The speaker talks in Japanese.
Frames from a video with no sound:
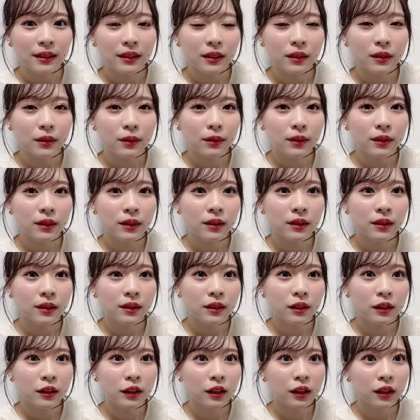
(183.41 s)
そし
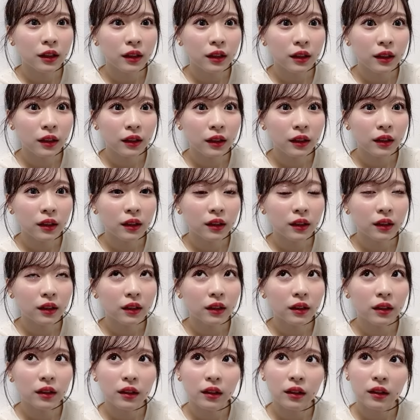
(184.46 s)
て
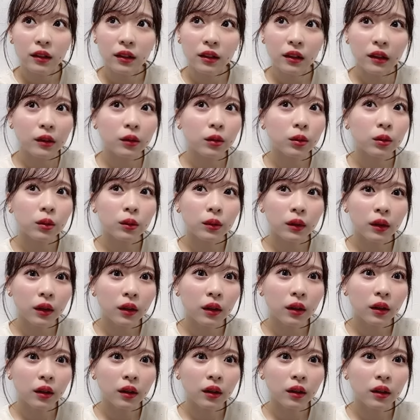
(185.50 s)
あと
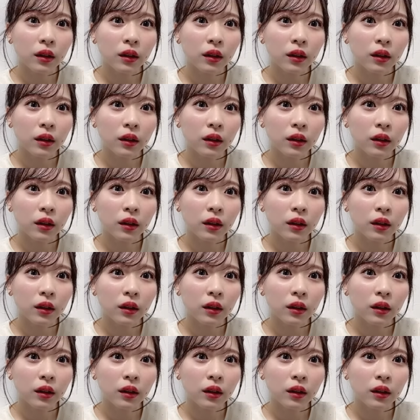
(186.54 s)
は